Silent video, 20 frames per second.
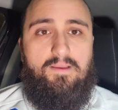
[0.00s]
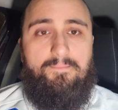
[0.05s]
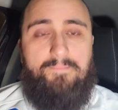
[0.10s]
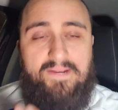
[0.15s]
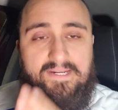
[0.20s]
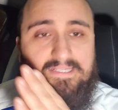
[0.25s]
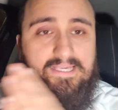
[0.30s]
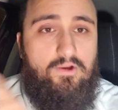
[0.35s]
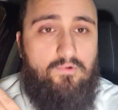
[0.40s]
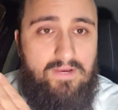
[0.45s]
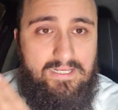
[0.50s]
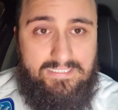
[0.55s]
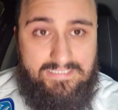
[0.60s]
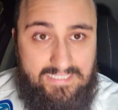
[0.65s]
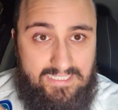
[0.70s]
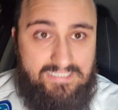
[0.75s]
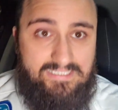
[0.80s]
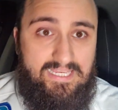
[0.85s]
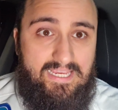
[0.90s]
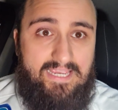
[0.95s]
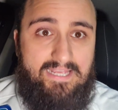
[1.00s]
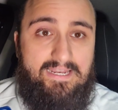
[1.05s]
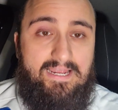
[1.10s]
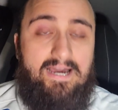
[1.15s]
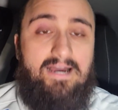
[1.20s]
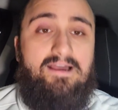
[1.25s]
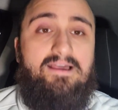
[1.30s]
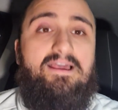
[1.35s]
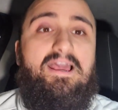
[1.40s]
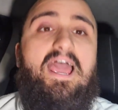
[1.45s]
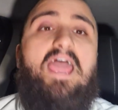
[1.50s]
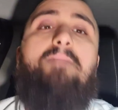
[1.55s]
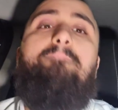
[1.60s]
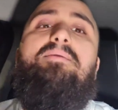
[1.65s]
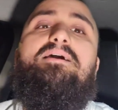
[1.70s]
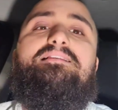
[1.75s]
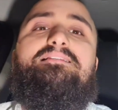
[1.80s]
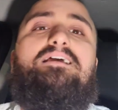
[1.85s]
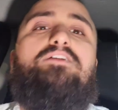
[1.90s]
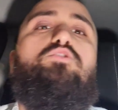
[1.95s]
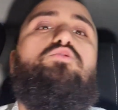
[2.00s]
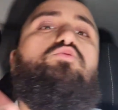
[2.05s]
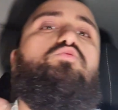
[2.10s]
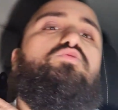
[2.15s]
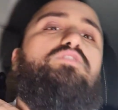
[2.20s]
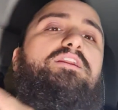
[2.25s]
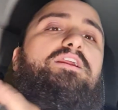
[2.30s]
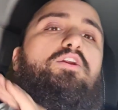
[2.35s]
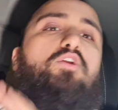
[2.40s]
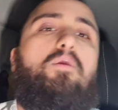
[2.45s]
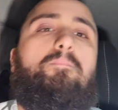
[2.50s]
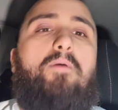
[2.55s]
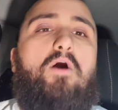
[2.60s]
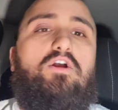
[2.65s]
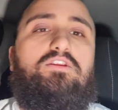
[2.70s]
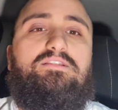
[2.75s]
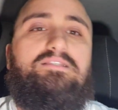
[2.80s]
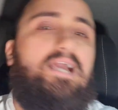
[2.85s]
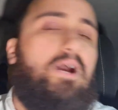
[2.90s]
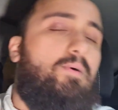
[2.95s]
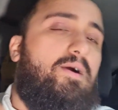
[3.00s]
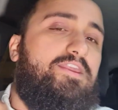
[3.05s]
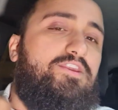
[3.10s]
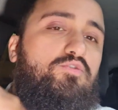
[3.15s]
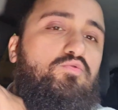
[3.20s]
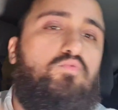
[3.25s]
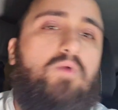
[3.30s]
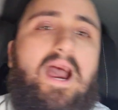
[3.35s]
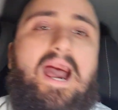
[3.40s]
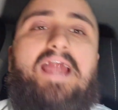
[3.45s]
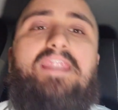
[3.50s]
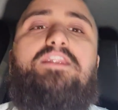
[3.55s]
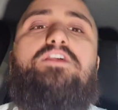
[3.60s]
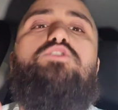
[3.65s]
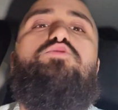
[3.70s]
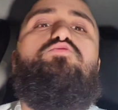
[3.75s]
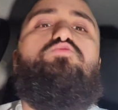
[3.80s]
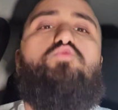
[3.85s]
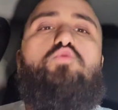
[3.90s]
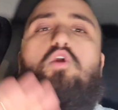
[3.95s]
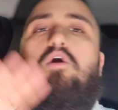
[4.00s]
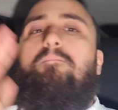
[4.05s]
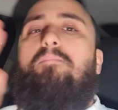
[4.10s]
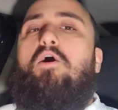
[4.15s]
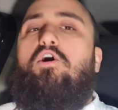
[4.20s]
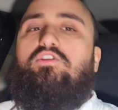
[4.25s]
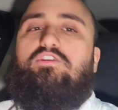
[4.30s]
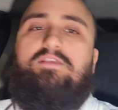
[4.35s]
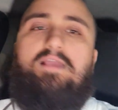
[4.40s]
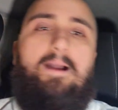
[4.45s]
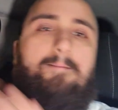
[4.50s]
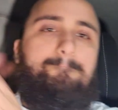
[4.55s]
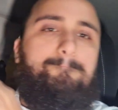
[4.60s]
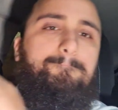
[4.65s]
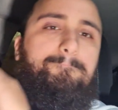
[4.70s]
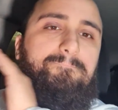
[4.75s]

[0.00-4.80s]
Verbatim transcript: Perché questa sera è bastato chiudere Lobotka, Waiu, hanno chiuso Lobotka.